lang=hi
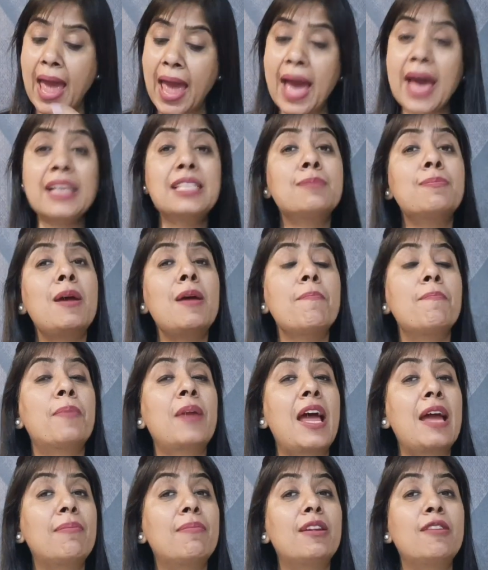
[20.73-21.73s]
एज माई
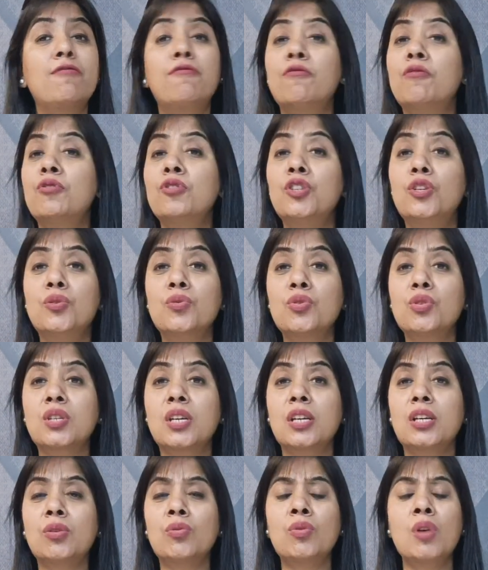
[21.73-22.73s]
प्राइमरी फोन यूज
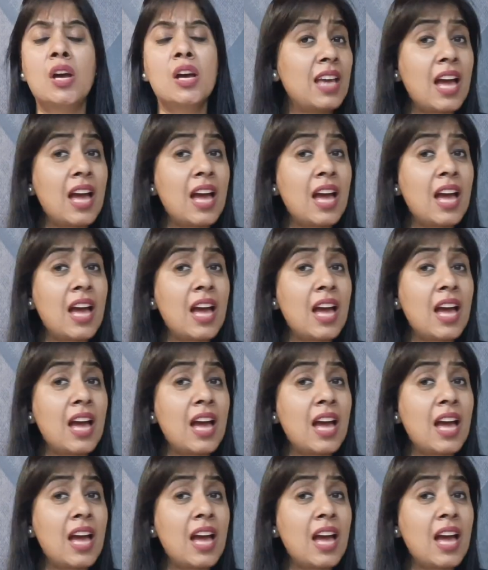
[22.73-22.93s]
कर रही हूँ